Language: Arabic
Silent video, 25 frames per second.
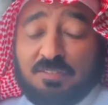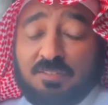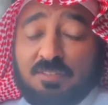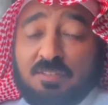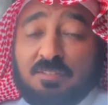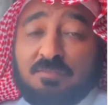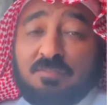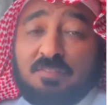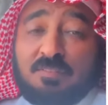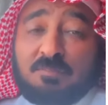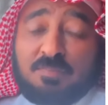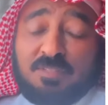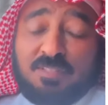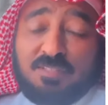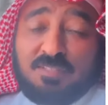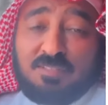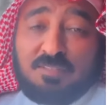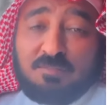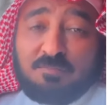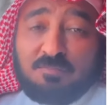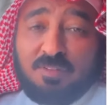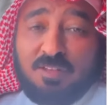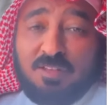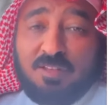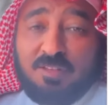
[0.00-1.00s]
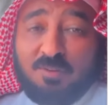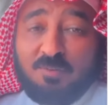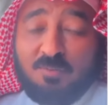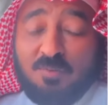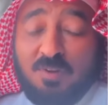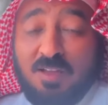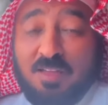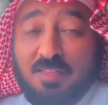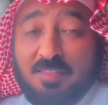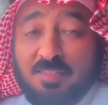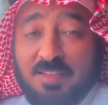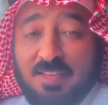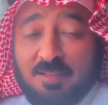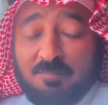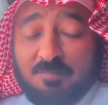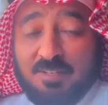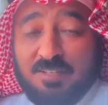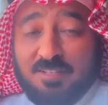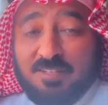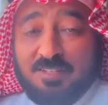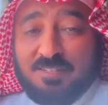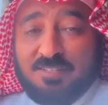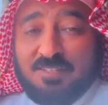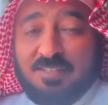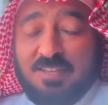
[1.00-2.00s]
الطفل باستمرار وهذا عمل
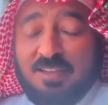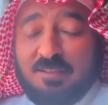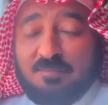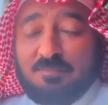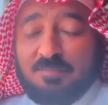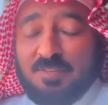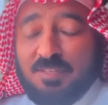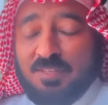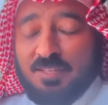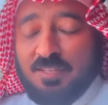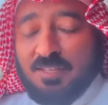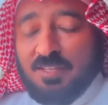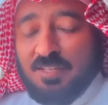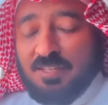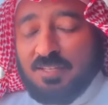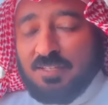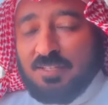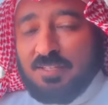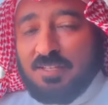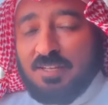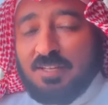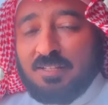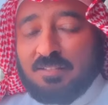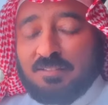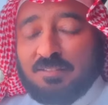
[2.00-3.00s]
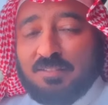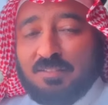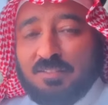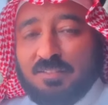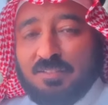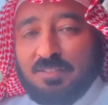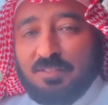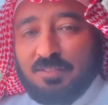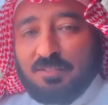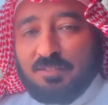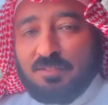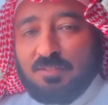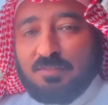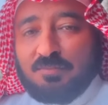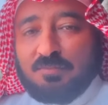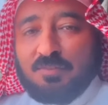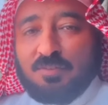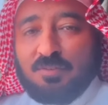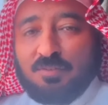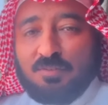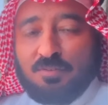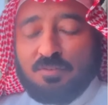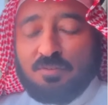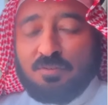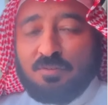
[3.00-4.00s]
إيجابي يعطي الطفل
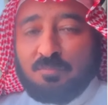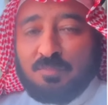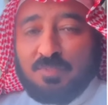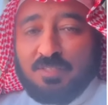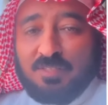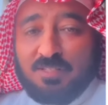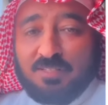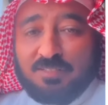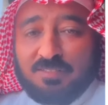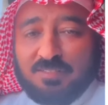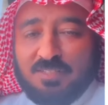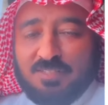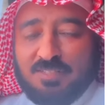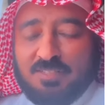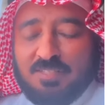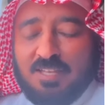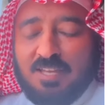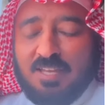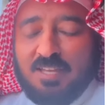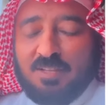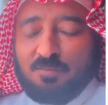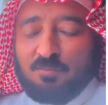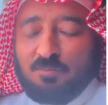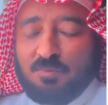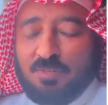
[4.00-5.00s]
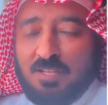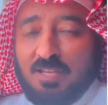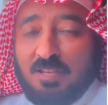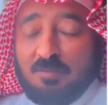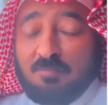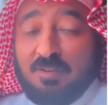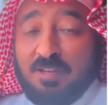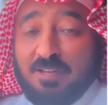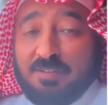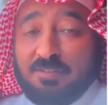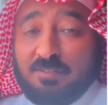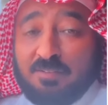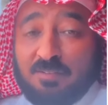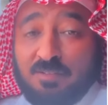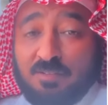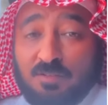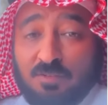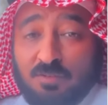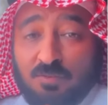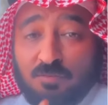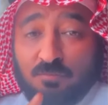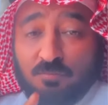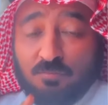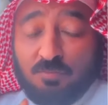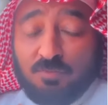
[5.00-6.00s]
نوع من الاتزان والأمان
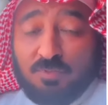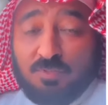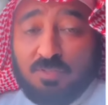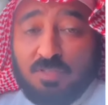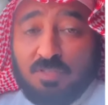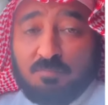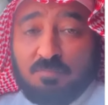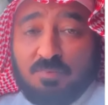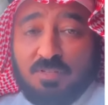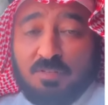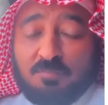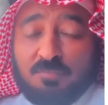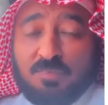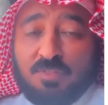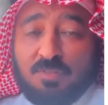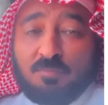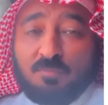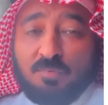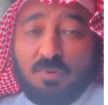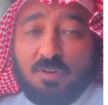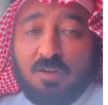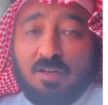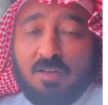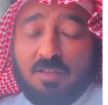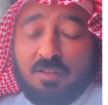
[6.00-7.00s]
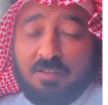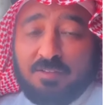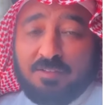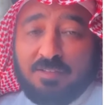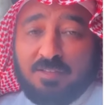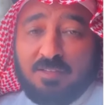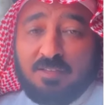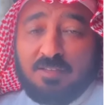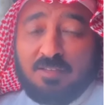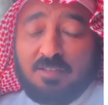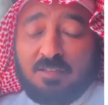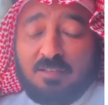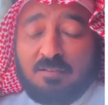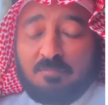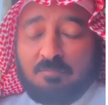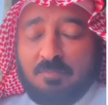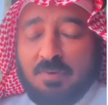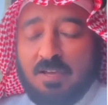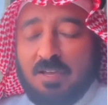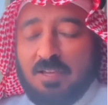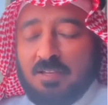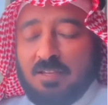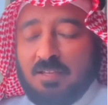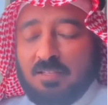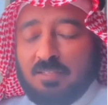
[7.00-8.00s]
وانتبه من المقارنة
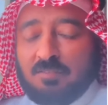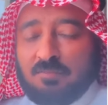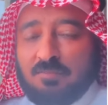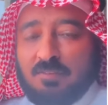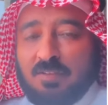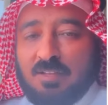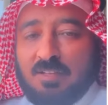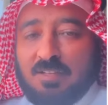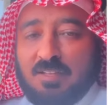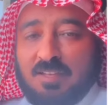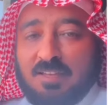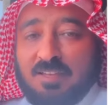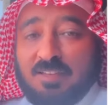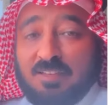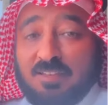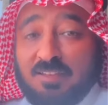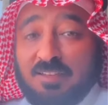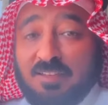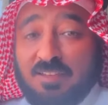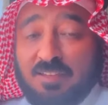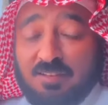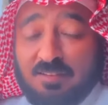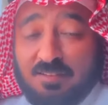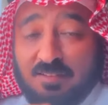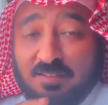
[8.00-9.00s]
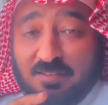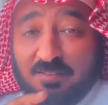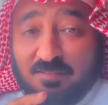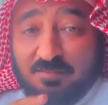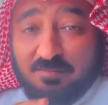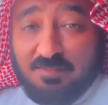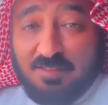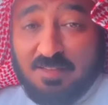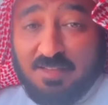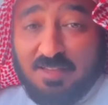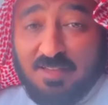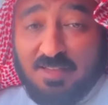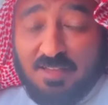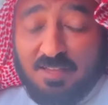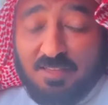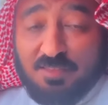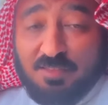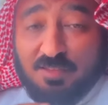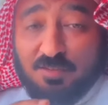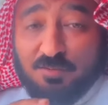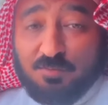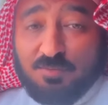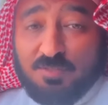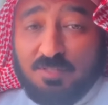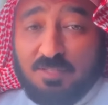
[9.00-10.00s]
مع الأطفال الآخرين فهذا
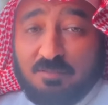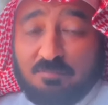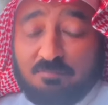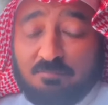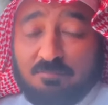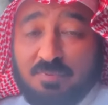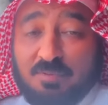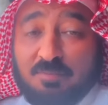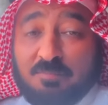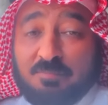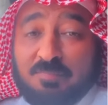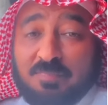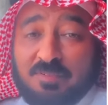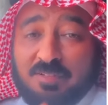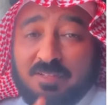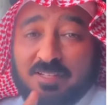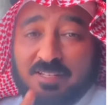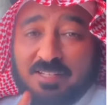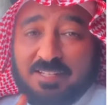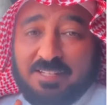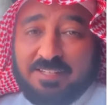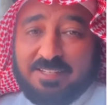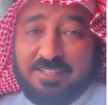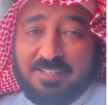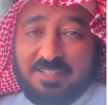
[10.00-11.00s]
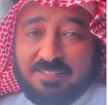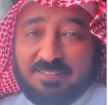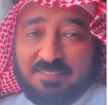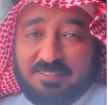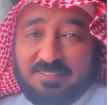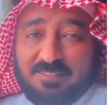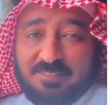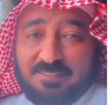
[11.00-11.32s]
يسبب العناد